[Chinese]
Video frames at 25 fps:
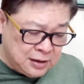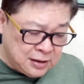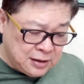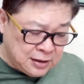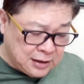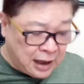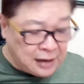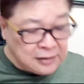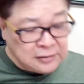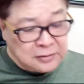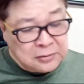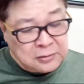
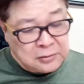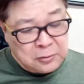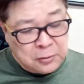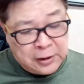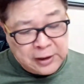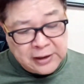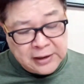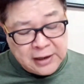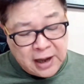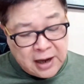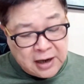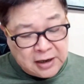赶
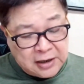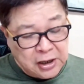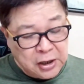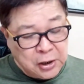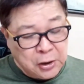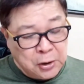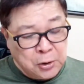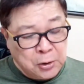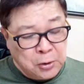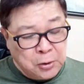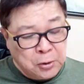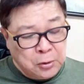回那
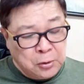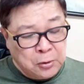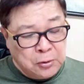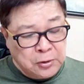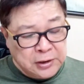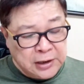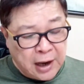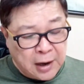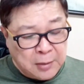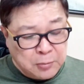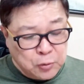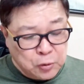牛
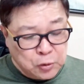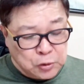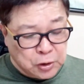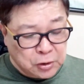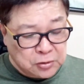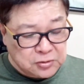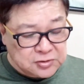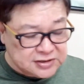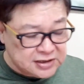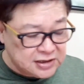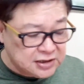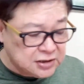羊，牧
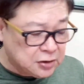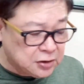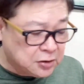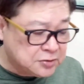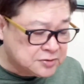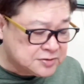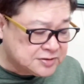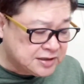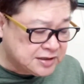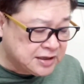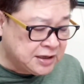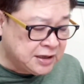童心头
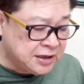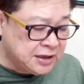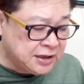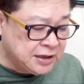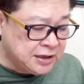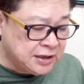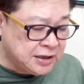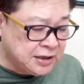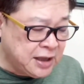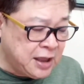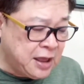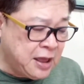
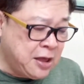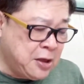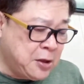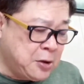喜。